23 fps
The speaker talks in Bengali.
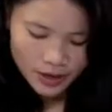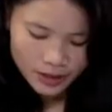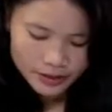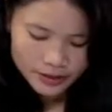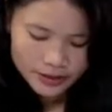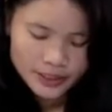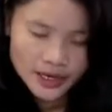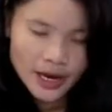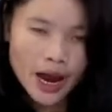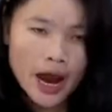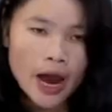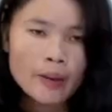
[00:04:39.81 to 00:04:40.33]
যে
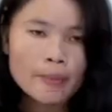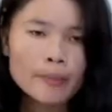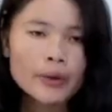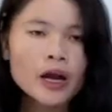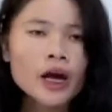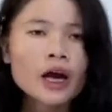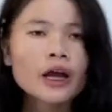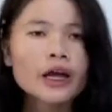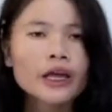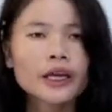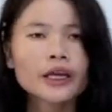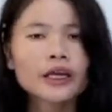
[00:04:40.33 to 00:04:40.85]
আমরা
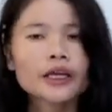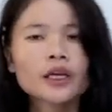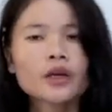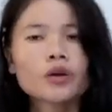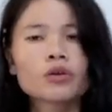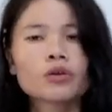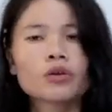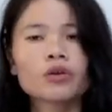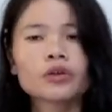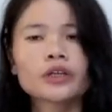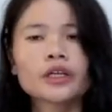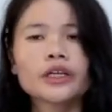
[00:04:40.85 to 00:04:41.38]
একে
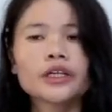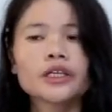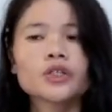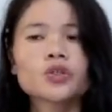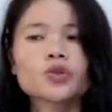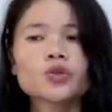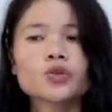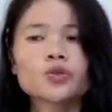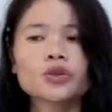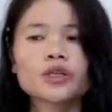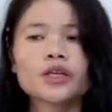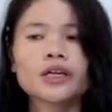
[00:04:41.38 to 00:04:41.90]
অন্যকে নিচু
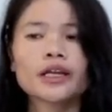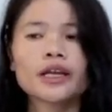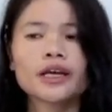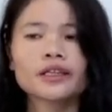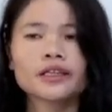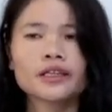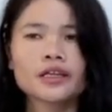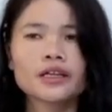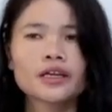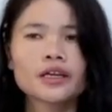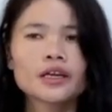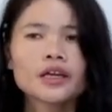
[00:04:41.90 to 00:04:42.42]
চোখে না
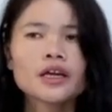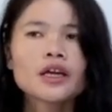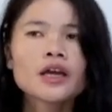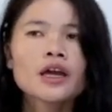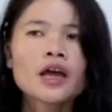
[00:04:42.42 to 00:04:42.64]
দেখে